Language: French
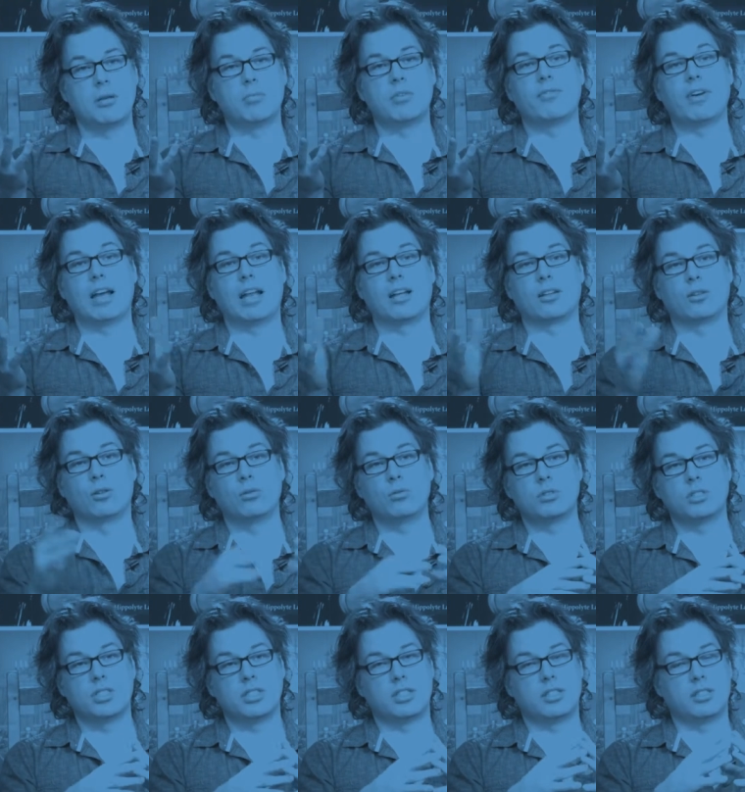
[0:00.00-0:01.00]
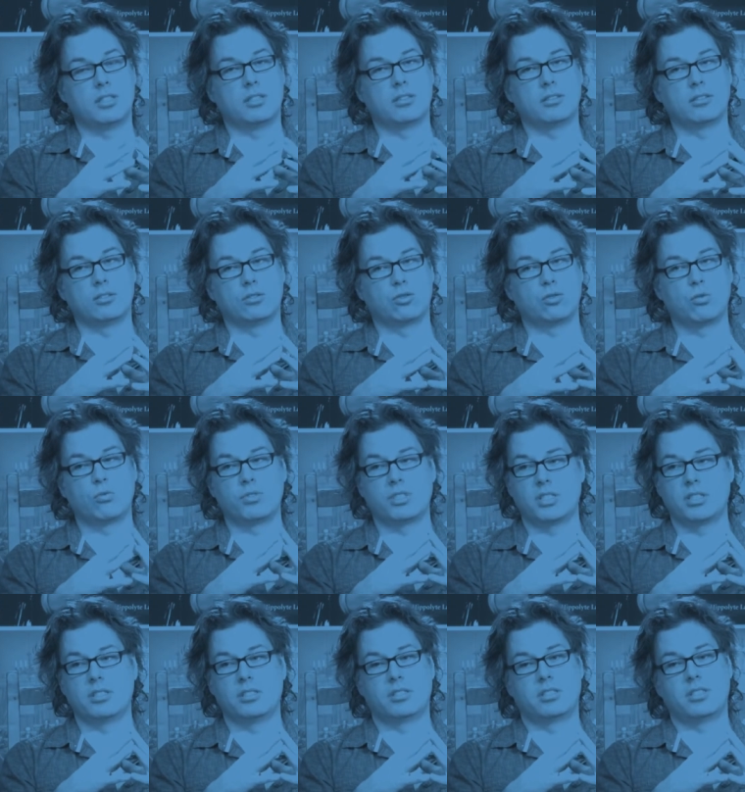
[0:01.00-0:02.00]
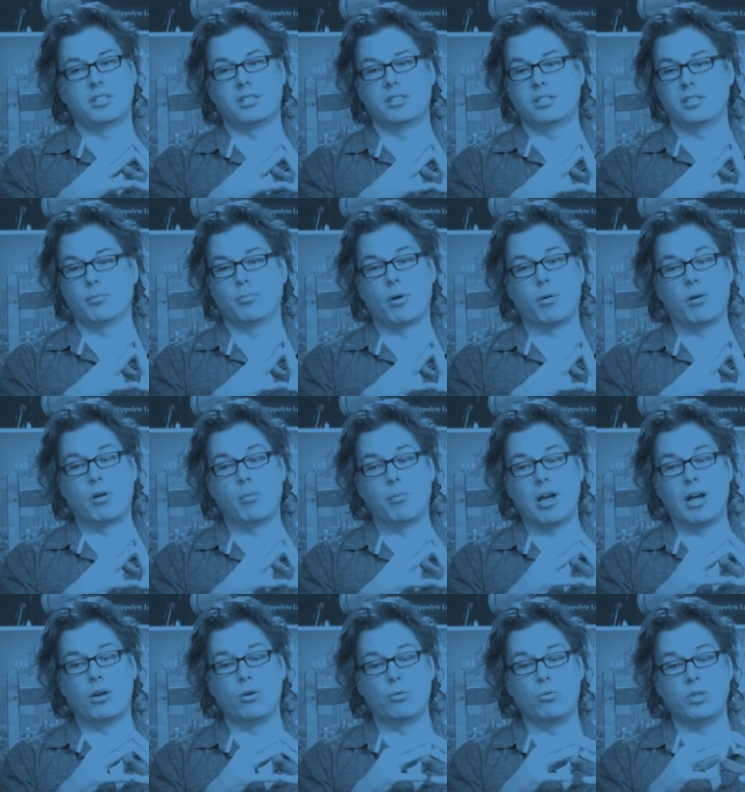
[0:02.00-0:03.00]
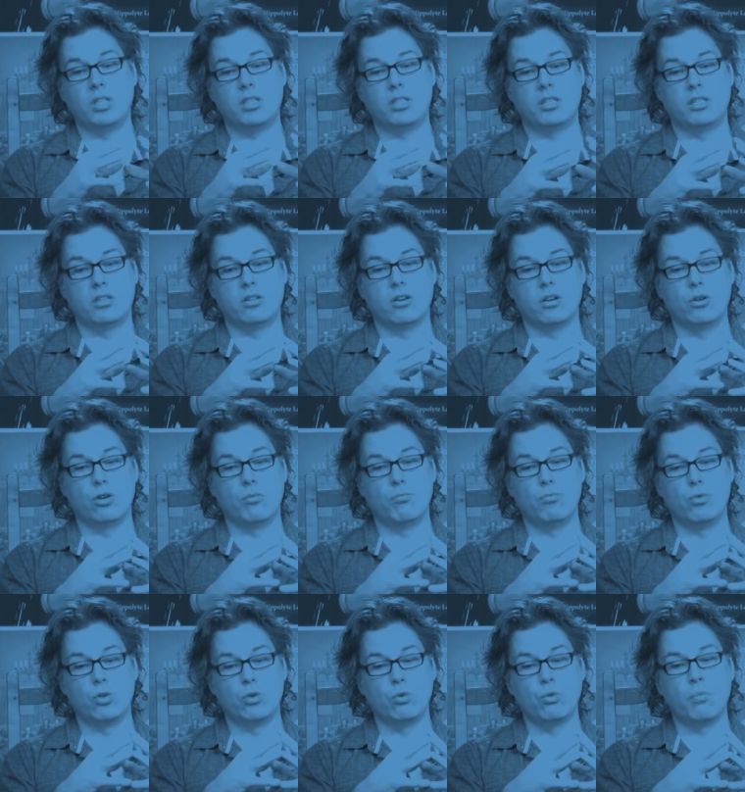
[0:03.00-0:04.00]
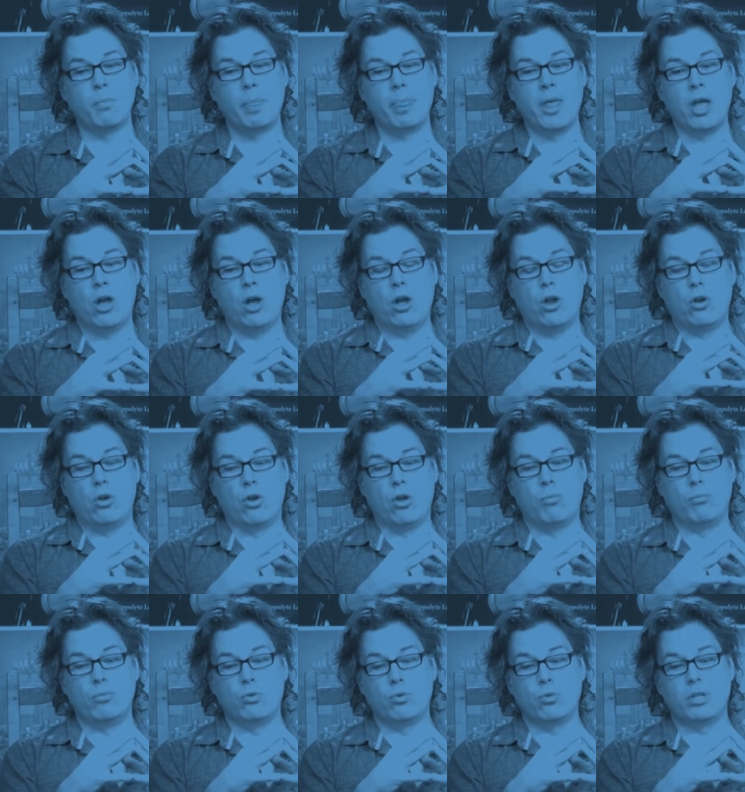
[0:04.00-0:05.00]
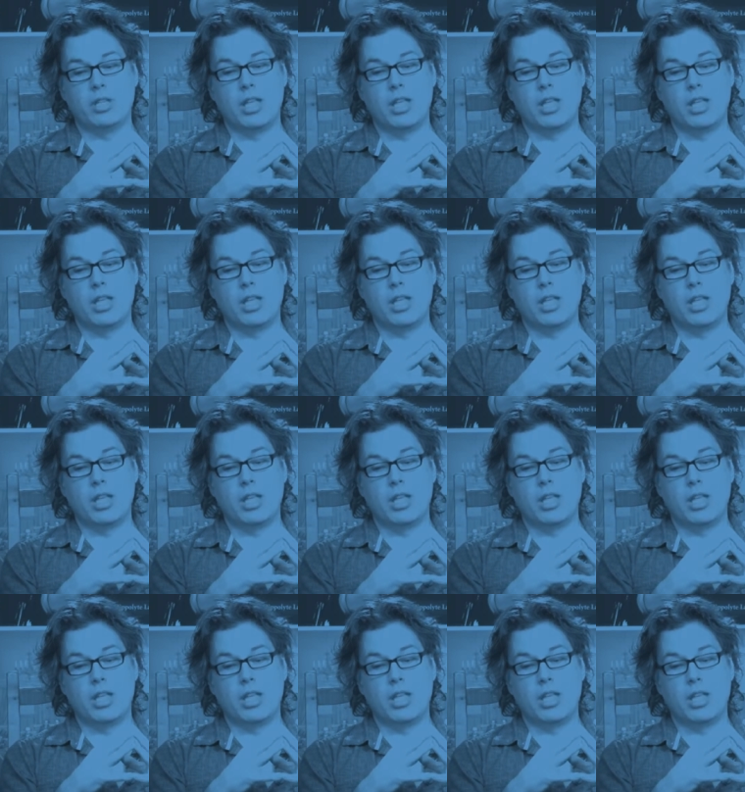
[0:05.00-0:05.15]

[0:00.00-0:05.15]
l'ami Falardeau, qui, je trouve que c'est probablement lui qui a le mieux, le mieux